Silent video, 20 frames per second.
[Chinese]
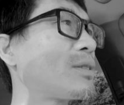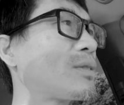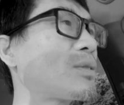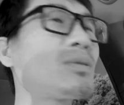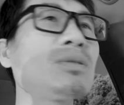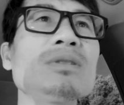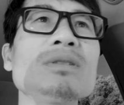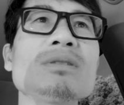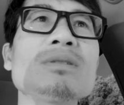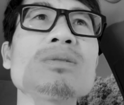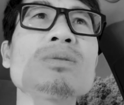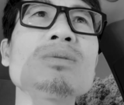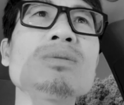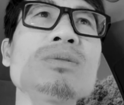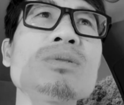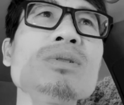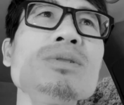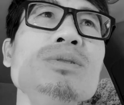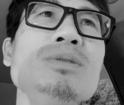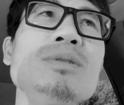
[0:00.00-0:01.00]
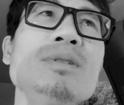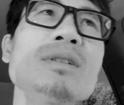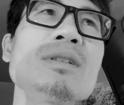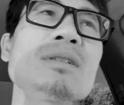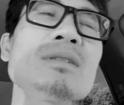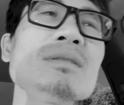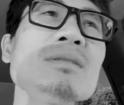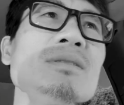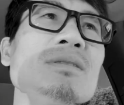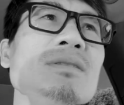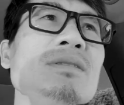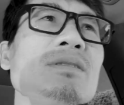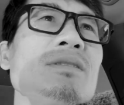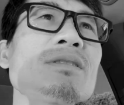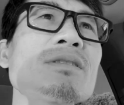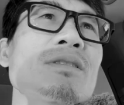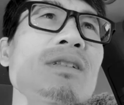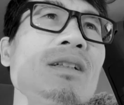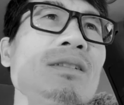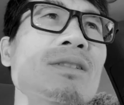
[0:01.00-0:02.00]
对对，女儿
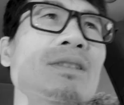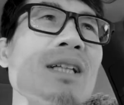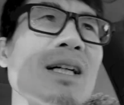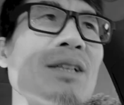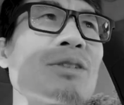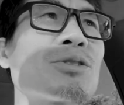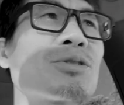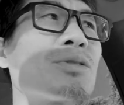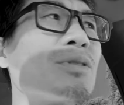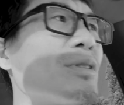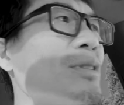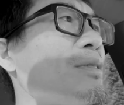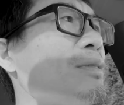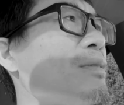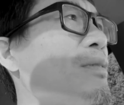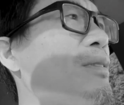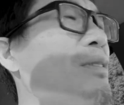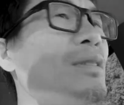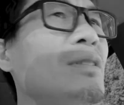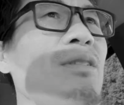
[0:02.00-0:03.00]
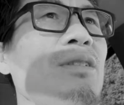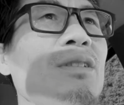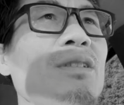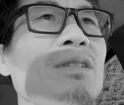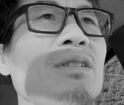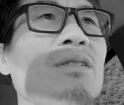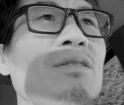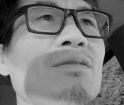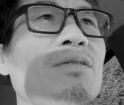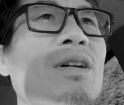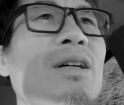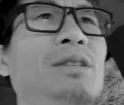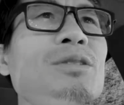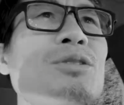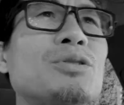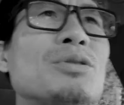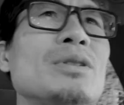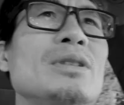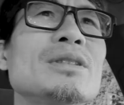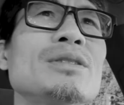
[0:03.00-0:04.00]
上大学，反正
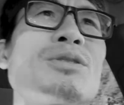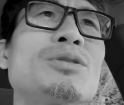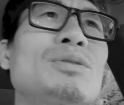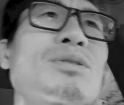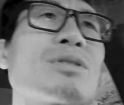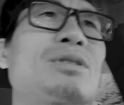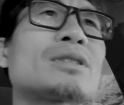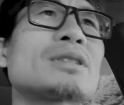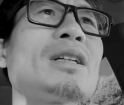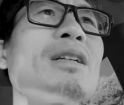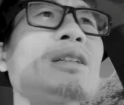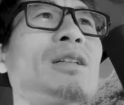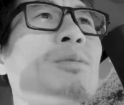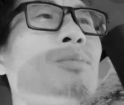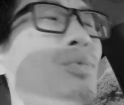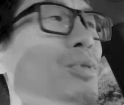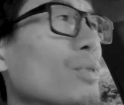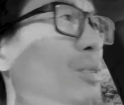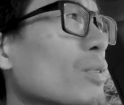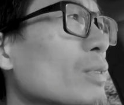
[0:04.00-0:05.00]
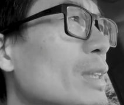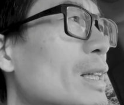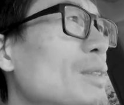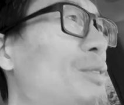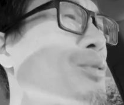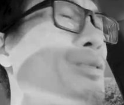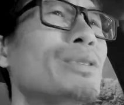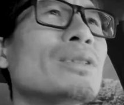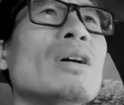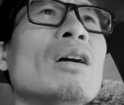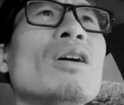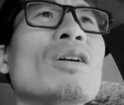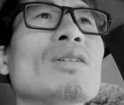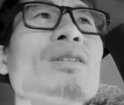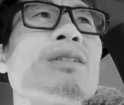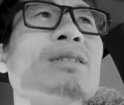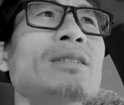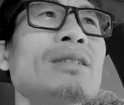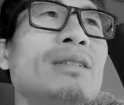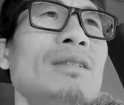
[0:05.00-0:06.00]
觉得就是上一个普通大学就好
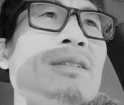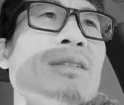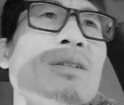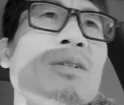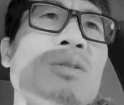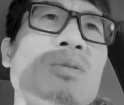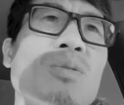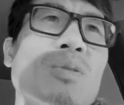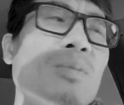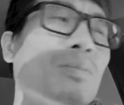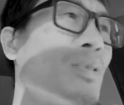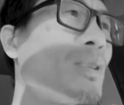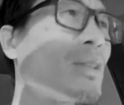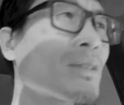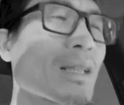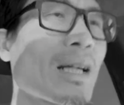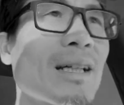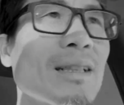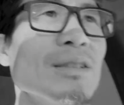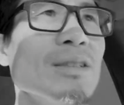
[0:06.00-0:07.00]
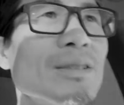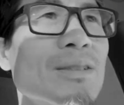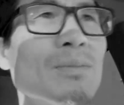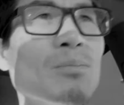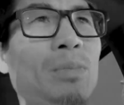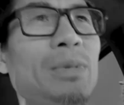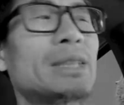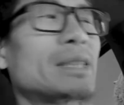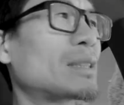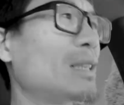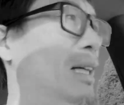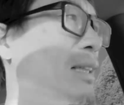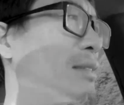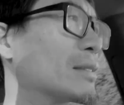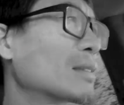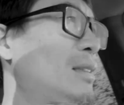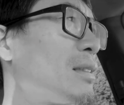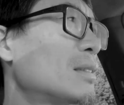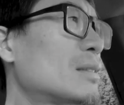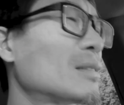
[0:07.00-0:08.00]
了。我不知道他是怎么想的。